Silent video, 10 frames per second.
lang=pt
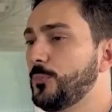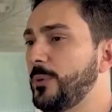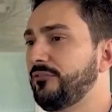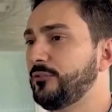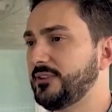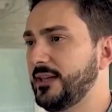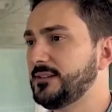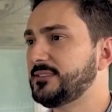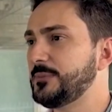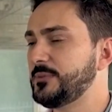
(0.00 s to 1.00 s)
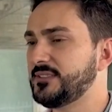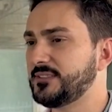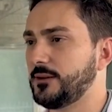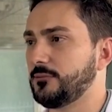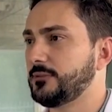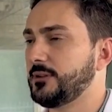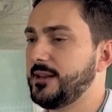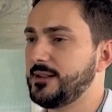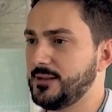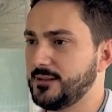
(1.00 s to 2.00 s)
O perfil deles sempre são
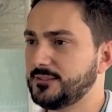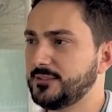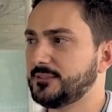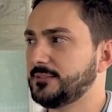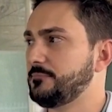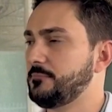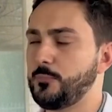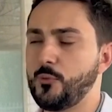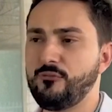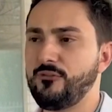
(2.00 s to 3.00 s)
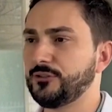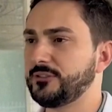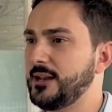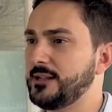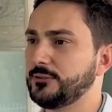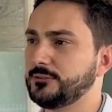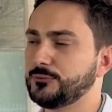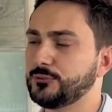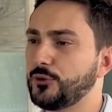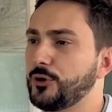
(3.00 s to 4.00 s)
crianças, por volta ali do,
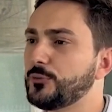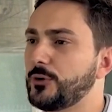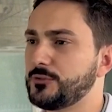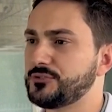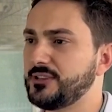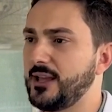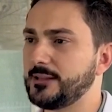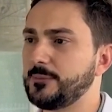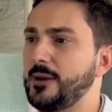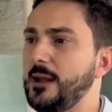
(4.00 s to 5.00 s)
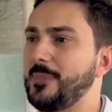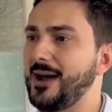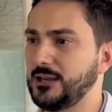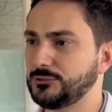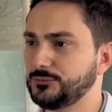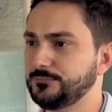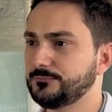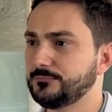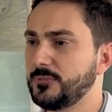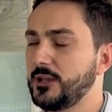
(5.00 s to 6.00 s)
dos 8 anos de idade para baixo,
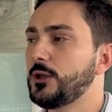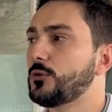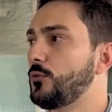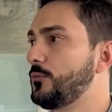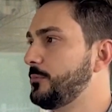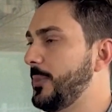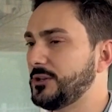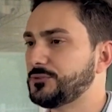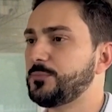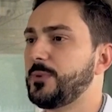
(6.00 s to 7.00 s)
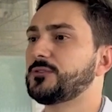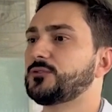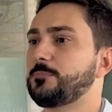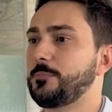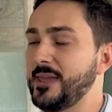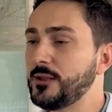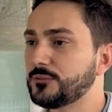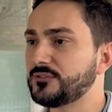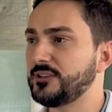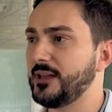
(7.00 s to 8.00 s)
com um baixo peso bem
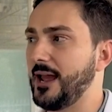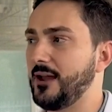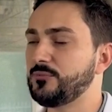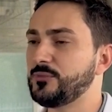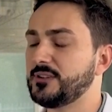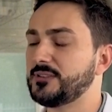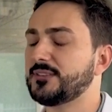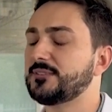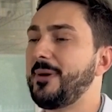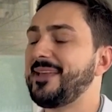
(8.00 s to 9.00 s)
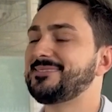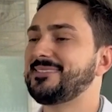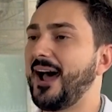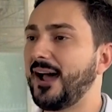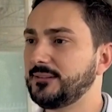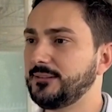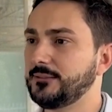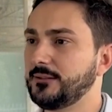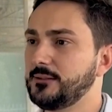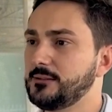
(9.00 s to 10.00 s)
considerável, muitas vezes metade
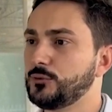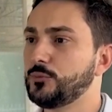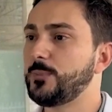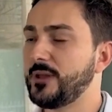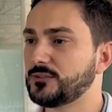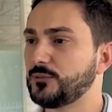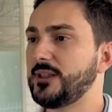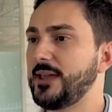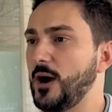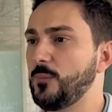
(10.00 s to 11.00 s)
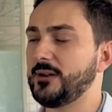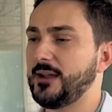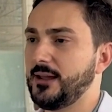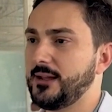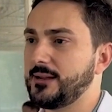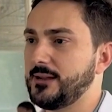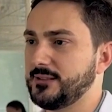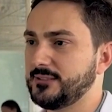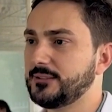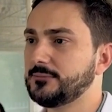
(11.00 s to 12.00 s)
do peso ideal para aquela
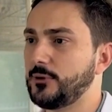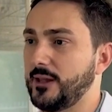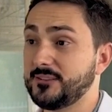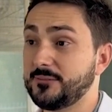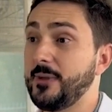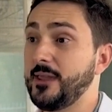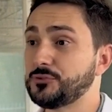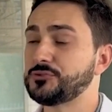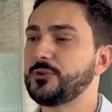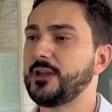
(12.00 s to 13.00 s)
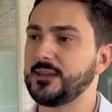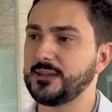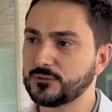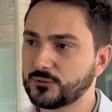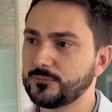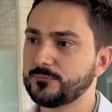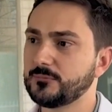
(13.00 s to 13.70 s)
criança, às vezes menos do que isso,